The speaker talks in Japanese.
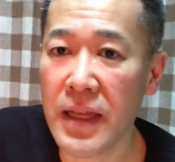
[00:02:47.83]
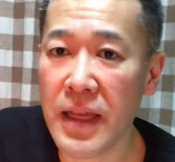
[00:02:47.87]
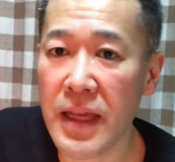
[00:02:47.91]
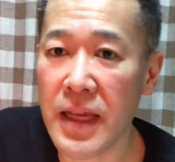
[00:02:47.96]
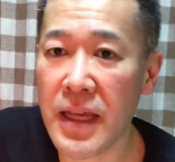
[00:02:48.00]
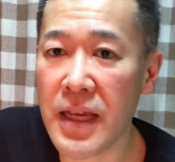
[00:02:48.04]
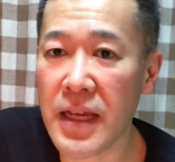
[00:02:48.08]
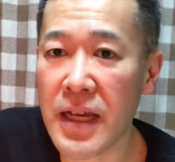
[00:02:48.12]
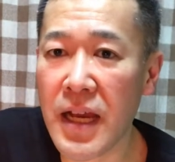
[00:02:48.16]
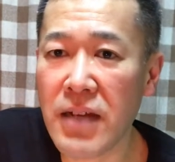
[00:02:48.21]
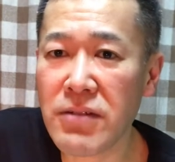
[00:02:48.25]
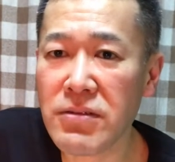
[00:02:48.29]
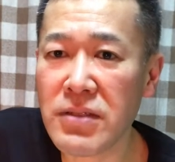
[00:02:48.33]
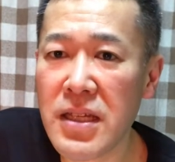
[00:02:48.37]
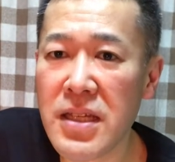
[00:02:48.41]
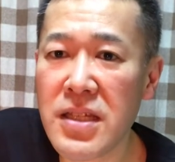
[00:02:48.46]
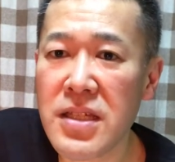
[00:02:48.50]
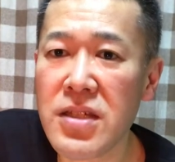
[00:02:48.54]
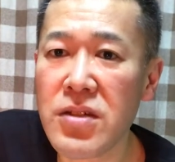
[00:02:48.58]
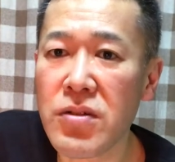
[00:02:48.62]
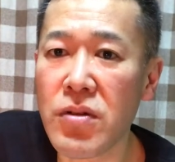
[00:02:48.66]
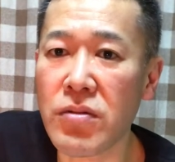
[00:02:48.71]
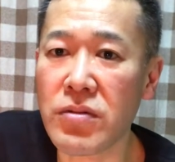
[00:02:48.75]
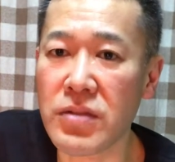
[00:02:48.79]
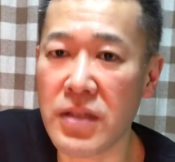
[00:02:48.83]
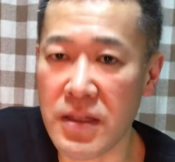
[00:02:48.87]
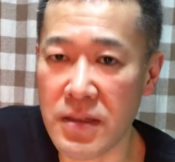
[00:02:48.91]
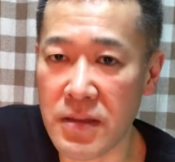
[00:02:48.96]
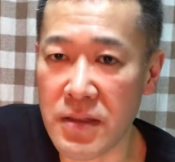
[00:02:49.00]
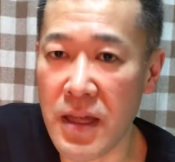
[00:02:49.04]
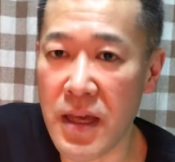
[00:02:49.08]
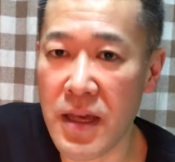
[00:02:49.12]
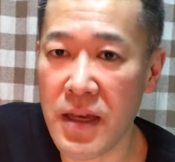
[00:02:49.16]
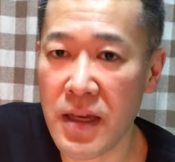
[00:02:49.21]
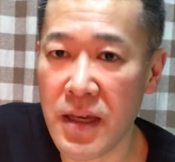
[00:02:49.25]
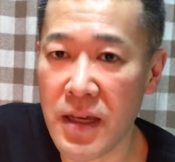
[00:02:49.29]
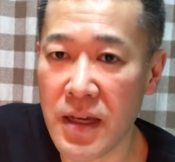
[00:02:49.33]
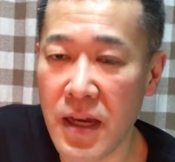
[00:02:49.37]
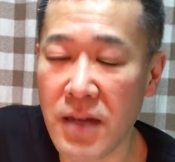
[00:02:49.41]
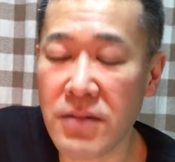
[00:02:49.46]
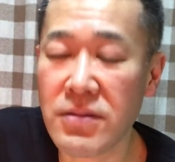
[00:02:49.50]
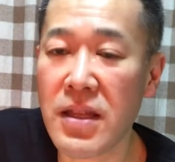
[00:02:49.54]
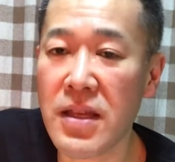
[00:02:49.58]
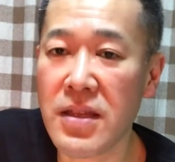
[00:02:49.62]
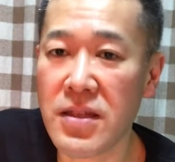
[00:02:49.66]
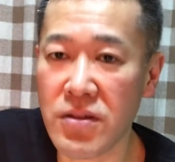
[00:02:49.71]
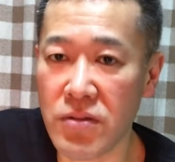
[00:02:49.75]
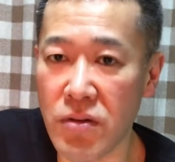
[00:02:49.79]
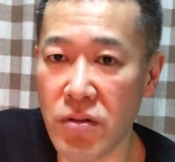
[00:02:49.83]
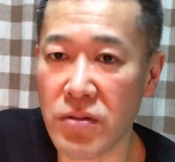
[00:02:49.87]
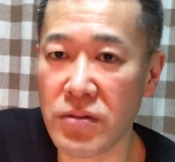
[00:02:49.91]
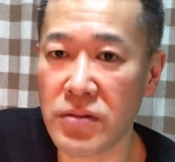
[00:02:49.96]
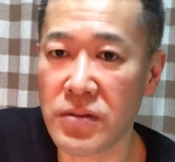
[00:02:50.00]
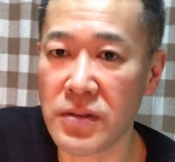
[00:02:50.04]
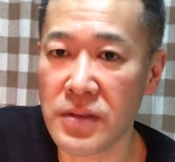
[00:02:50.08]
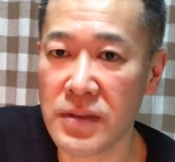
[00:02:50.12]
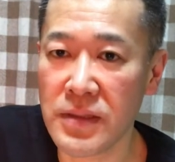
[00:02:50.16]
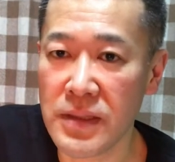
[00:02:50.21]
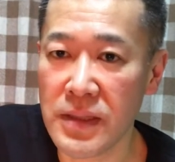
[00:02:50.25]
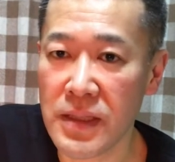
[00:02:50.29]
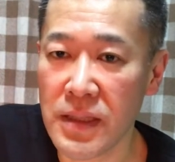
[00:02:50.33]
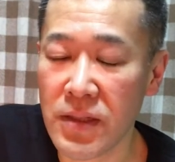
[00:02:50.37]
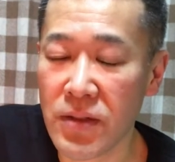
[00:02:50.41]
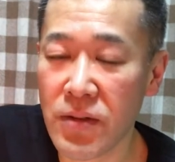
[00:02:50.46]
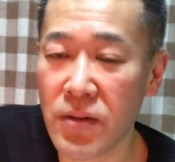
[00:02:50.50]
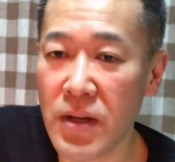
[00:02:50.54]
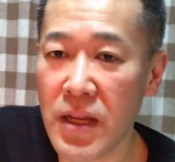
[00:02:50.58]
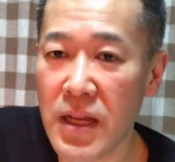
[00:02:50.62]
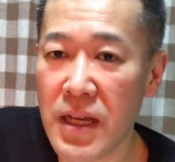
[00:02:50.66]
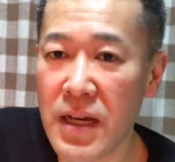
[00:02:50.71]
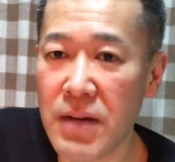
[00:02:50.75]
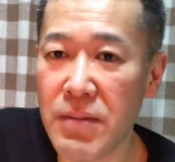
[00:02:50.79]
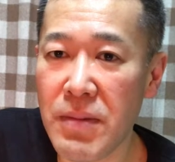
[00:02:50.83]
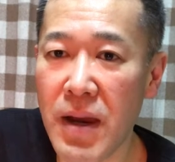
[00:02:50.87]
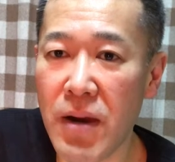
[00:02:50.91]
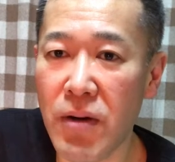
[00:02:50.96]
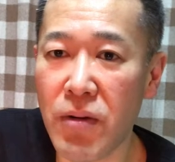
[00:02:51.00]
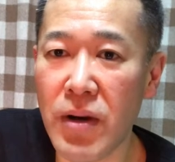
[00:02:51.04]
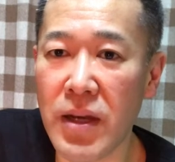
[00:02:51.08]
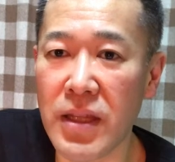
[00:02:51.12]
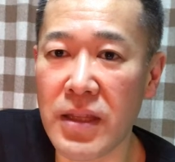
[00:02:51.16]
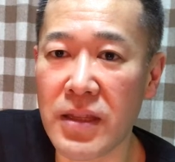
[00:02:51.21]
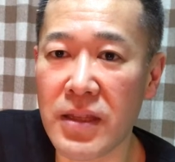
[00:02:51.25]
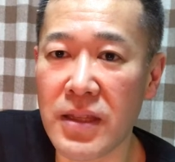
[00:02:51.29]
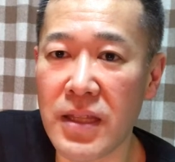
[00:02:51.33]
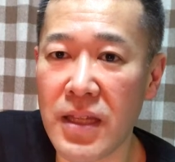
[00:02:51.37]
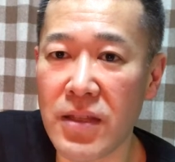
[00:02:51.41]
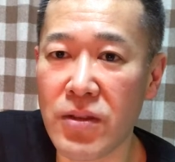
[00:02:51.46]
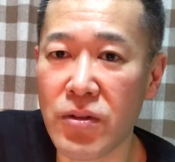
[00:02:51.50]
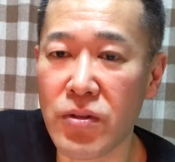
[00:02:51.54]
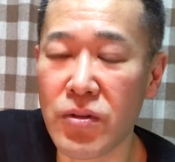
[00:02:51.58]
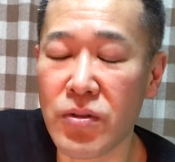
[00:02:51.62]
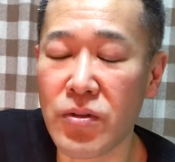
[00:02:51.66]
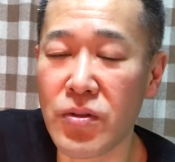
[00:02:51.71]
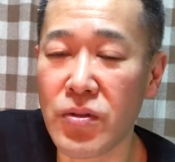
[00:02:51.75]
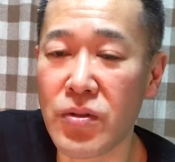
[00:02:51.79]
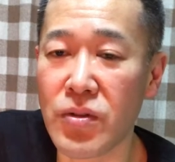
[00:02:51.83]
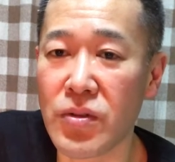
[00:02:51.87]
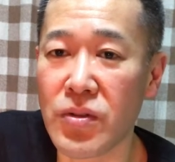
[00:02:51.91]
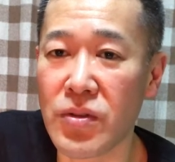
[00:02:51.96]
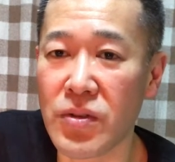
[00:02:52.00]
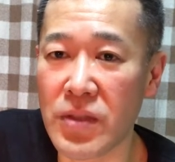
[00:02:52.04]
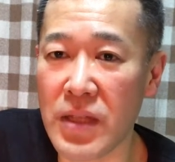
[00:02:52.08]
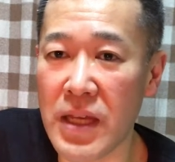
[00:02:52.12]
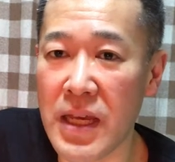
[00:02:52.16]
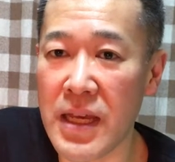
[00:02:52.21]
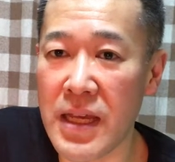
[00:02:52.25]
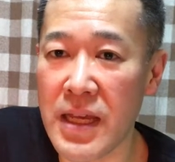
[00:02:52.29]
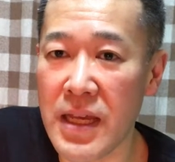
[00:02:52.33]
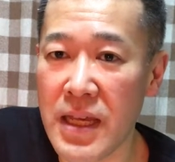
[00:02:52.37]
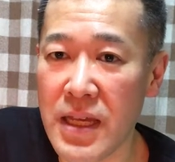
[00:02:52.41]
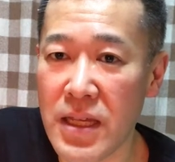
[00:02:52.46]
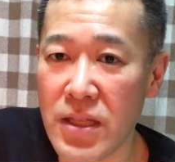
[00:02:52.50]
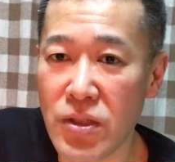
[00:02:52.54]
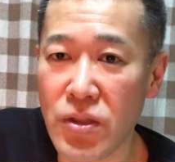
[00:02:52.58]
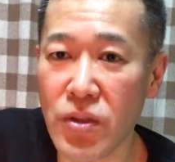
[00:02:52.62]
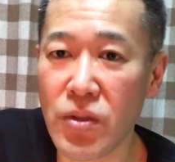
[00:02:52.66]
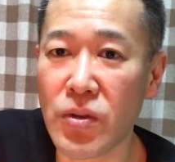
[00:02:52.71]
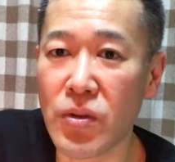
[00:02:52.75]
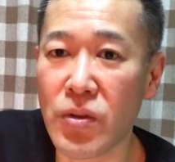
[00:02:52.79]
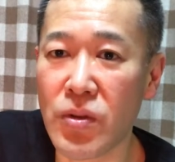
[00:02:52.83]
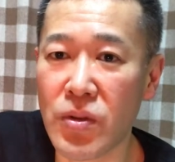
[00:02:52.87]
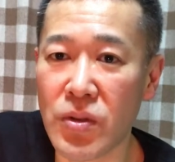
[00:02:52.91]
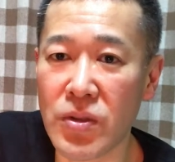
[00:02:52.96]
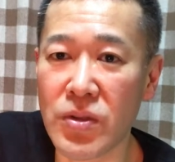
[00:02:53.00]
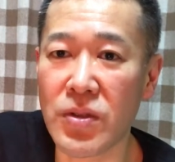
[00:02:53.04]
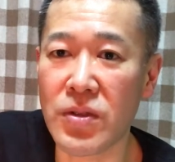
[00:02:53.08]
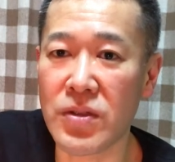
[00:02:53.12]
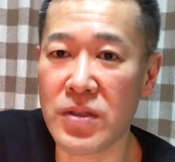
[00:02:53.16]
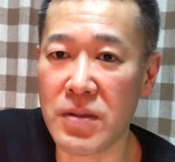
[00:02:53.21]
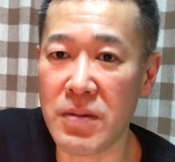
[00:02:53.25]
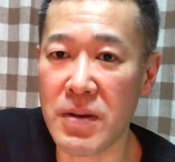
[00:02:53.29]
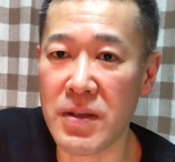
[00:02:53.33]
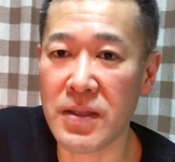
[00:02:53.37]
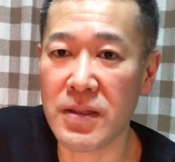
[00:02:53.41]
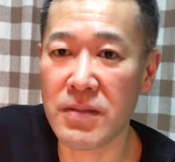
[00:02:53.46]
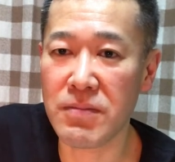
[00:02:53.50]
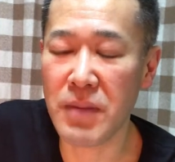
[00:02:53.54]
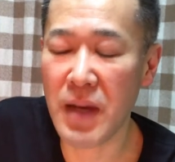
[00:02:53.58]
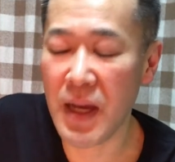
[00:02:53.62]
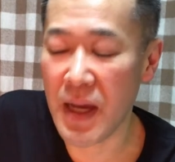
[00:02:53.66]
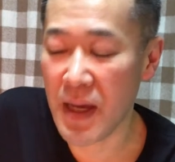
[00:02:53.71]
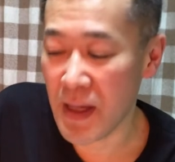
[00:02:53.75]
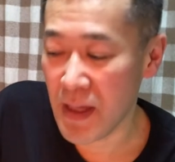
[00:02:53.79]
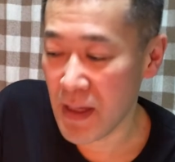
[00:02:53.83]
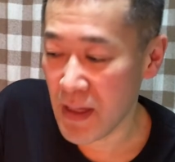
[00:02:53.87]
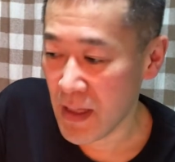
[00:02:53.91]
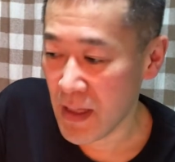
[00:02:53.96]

えー、確定申告ですね確定申告これがまあ終わったということでちょっとほっとしますまあ